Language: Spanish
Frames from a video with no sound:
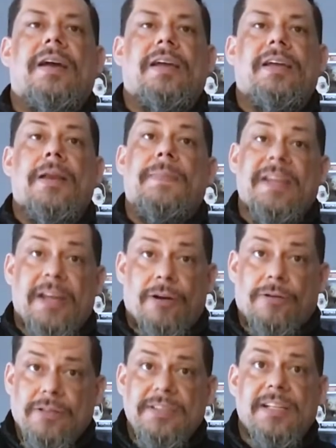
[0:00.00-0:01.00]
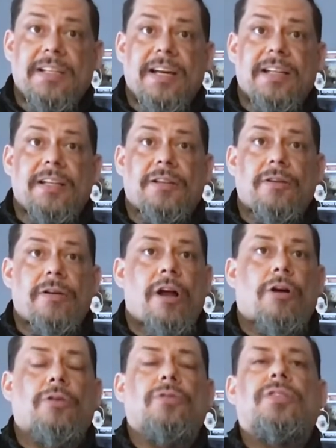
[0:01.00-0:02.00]
y el villano que utilizaste en esta historia
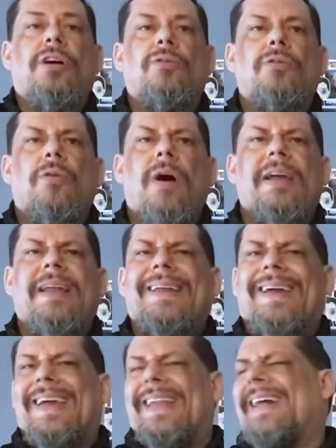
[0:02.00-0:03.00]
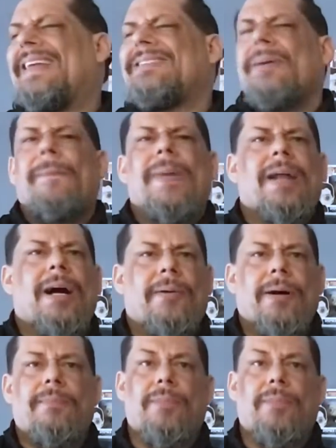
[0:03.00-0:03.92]
coge un segundo aire que nadie se esperaba,